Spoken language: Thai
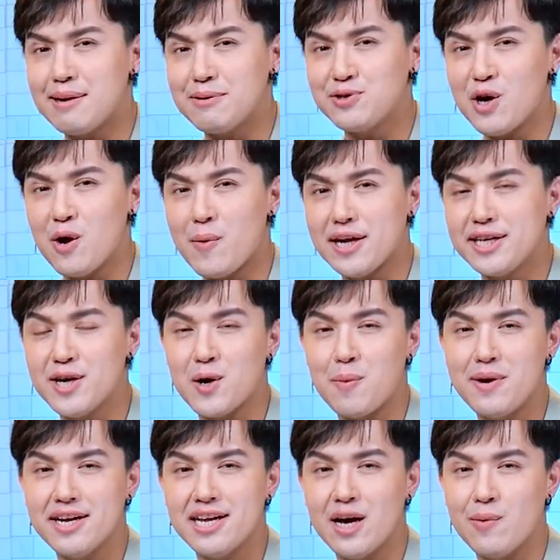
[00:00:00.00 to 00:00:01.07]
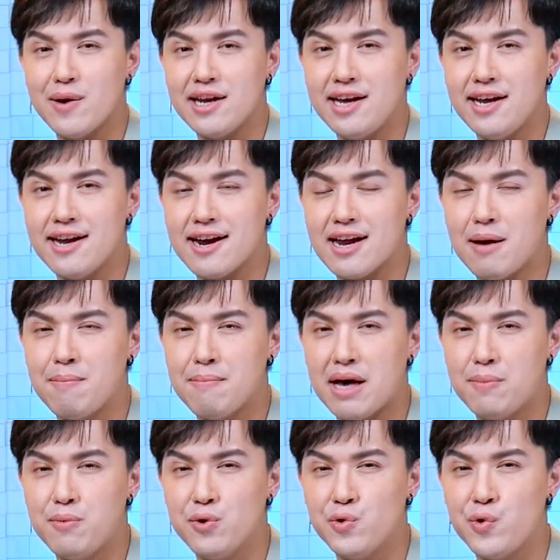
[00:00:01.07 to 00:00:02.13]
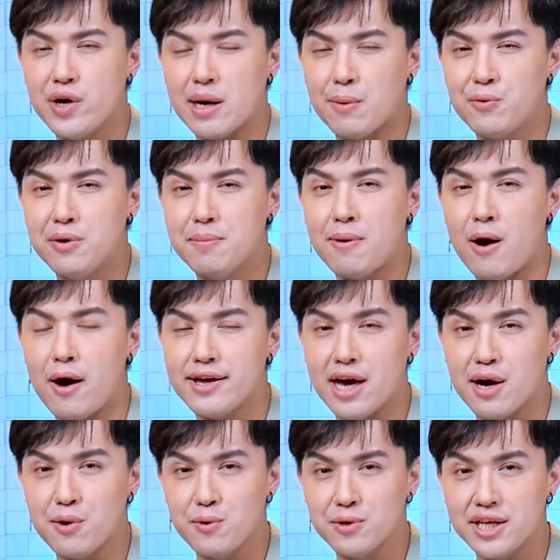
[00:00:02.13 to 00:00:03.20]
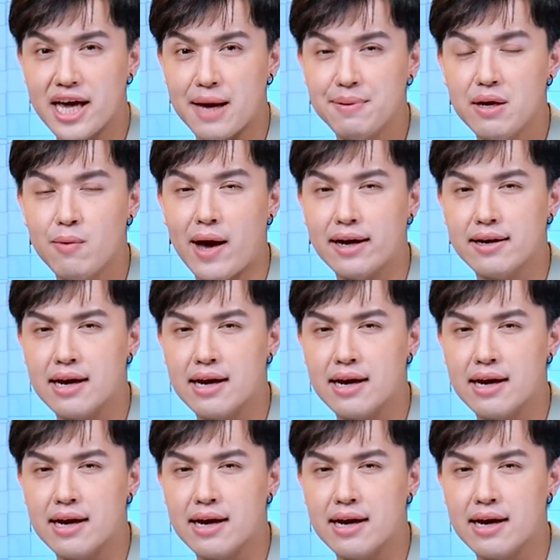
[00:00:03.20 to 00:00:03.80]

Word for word: สำหรับช่วงเวทีคอมบันเทิงวันนี้นะครับมาพูดคุยกับคุณพ่ออย่างครูเต้ยอภิวัตร